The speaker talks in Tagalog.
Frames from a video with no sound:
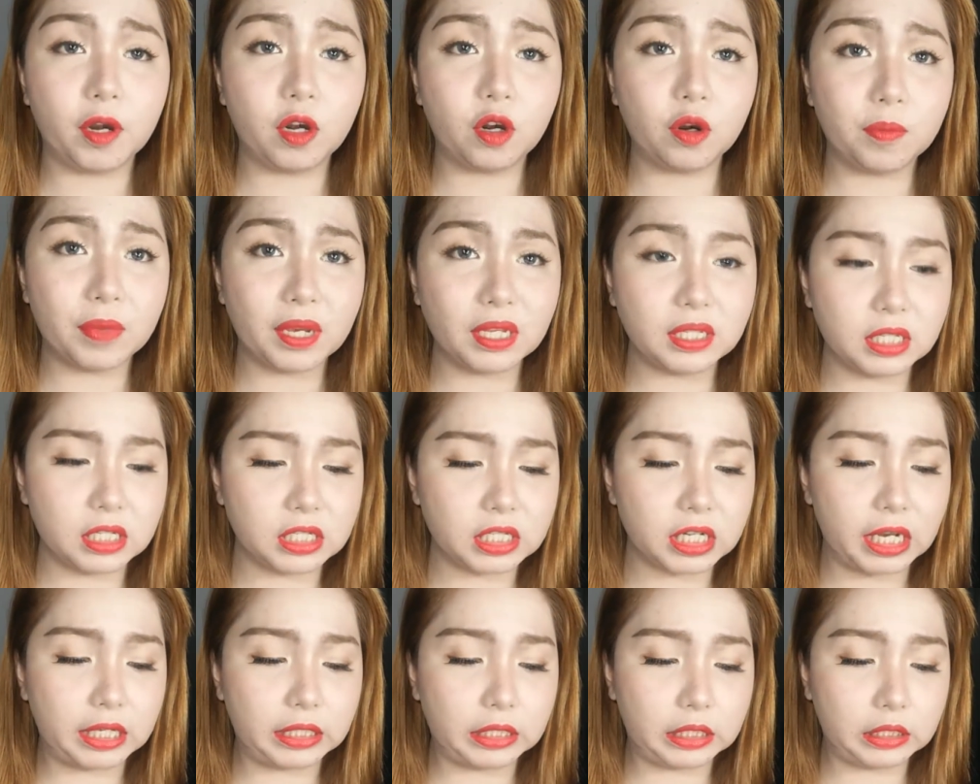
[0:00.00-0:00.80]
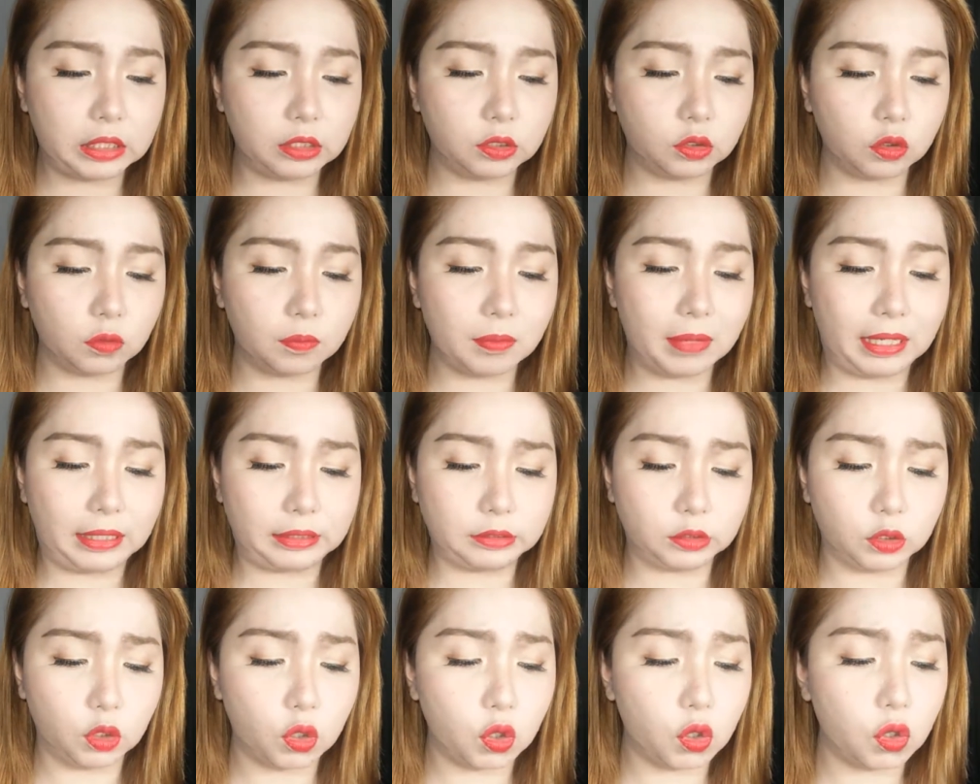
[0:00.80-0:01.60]
pero made in China din tong
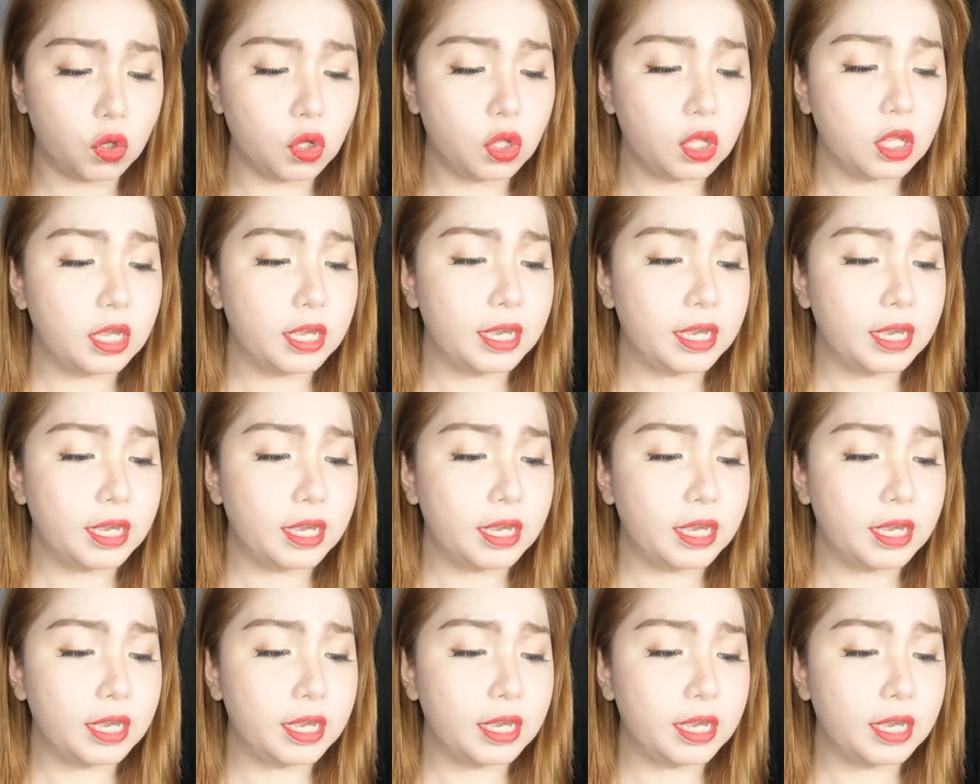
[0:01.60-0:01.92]
mga to.